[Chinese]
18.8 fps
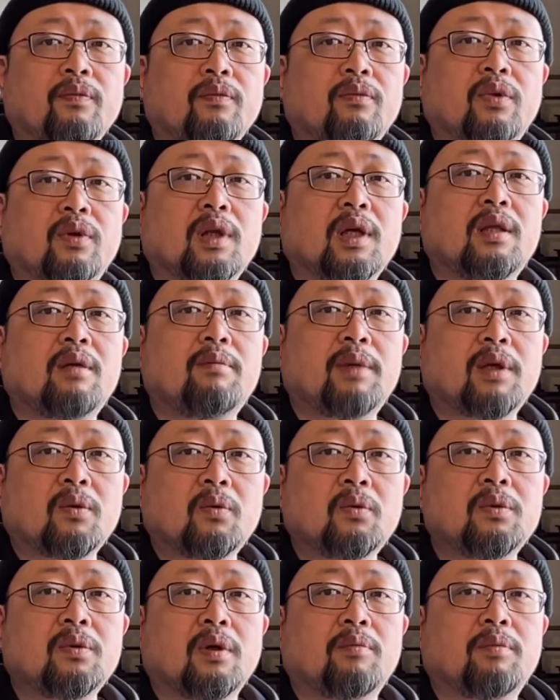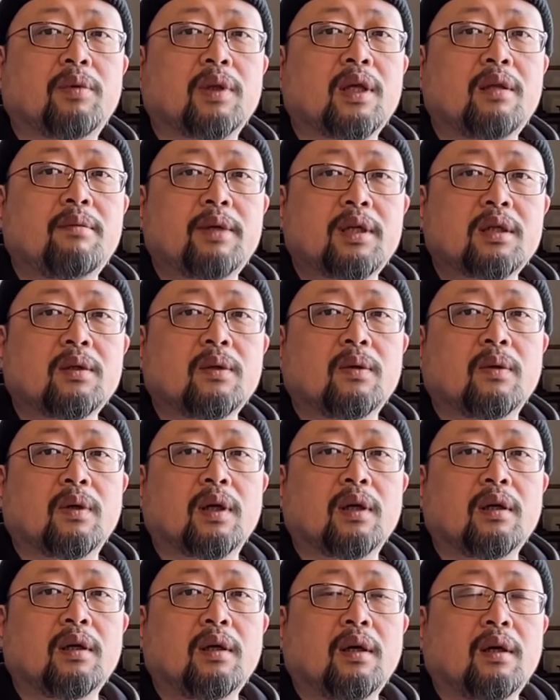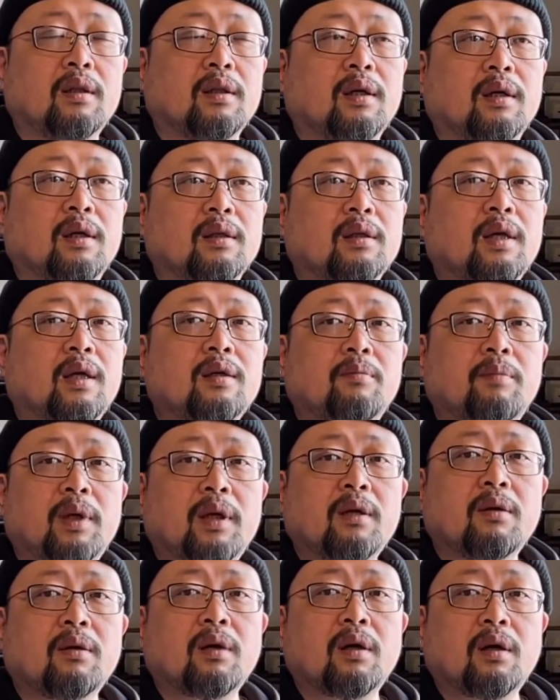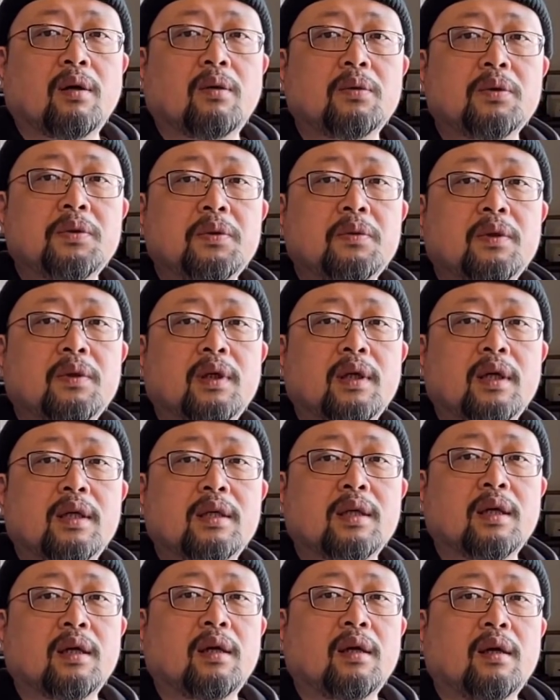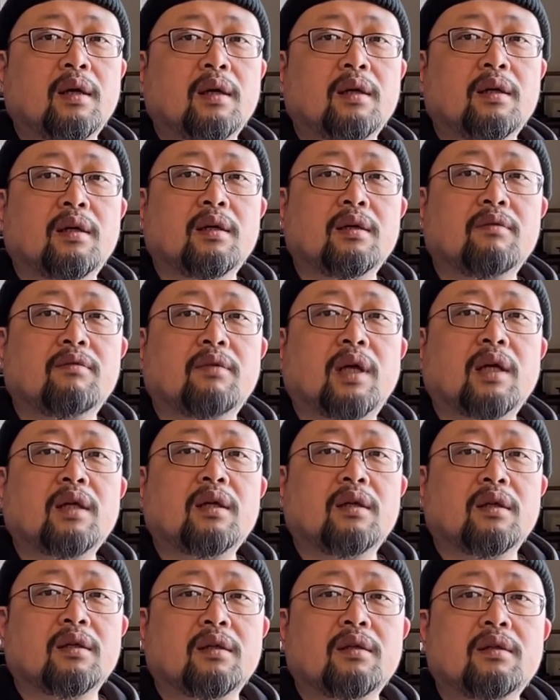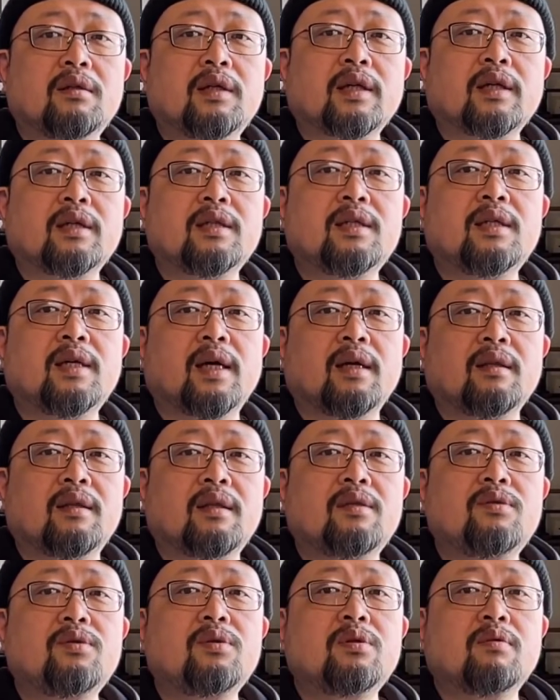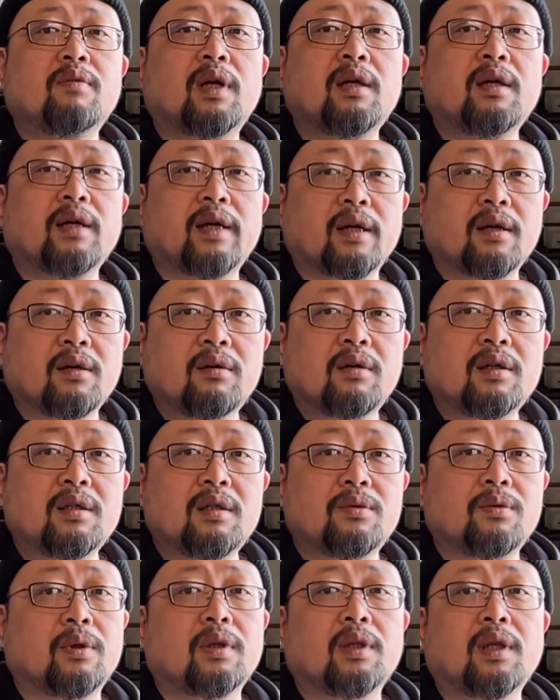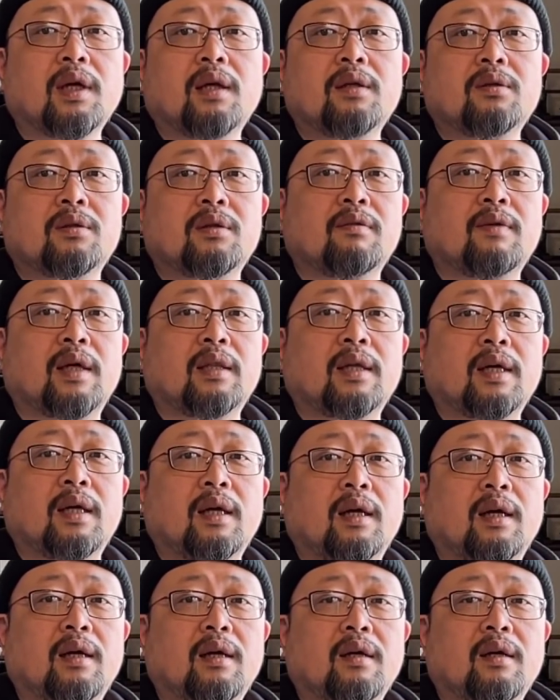不在那边工作，不在那边生活。那他就没有后续的这些，呃，往里的这个钱继续往里给搁进去，那就是完蛋了。